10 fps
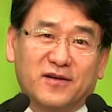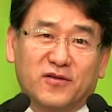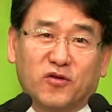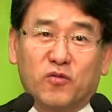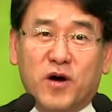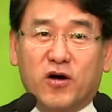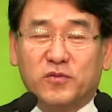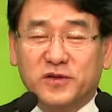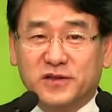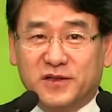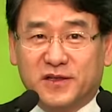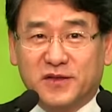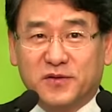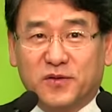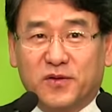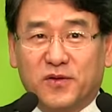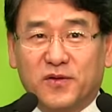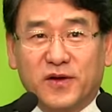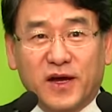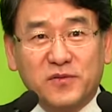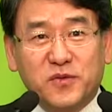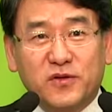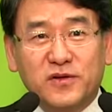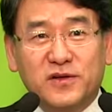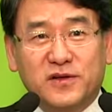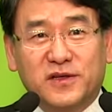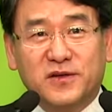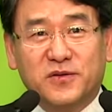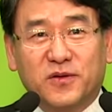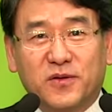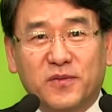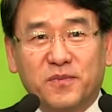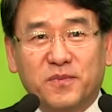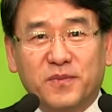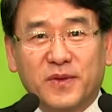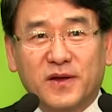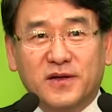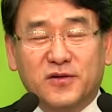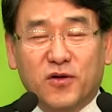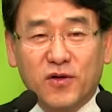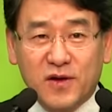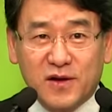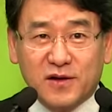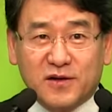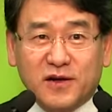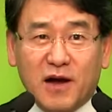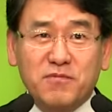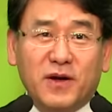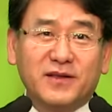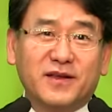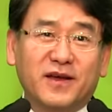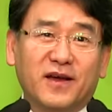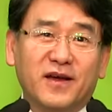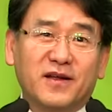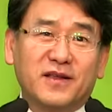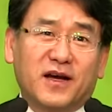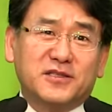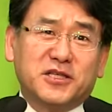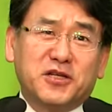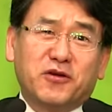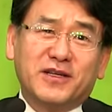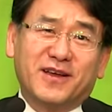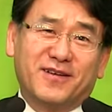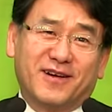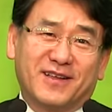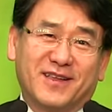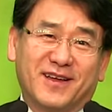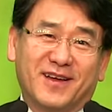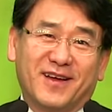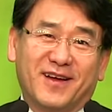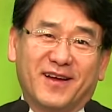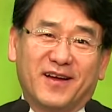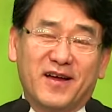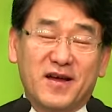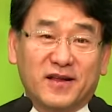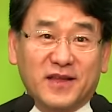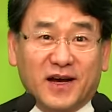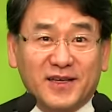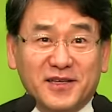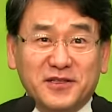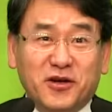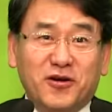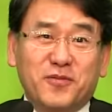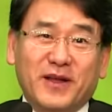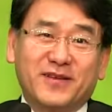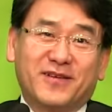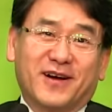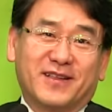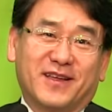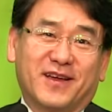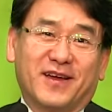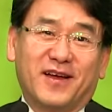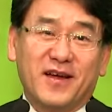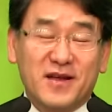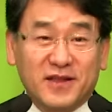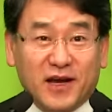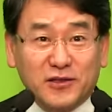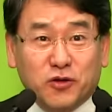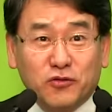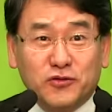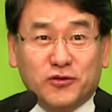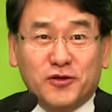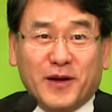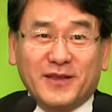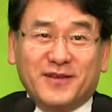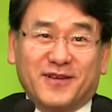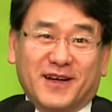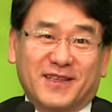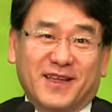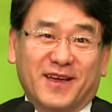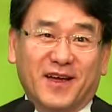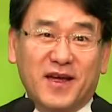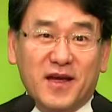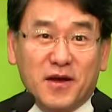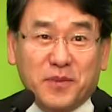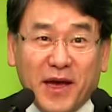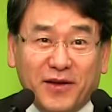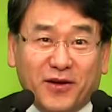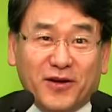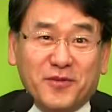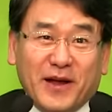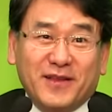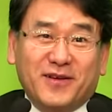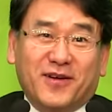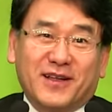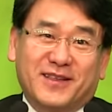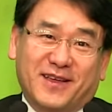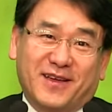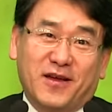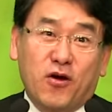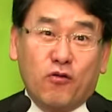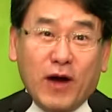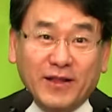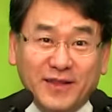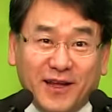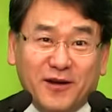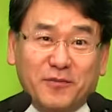고마움을 느끼고 행복을 느끼고 그리고 그 한마디에 내가 치료가 된 것 같아. 내가 인정을 받는 것 같아. 내가 존중을 받는 것 같아. 배려를 받는 것 같아. 환대를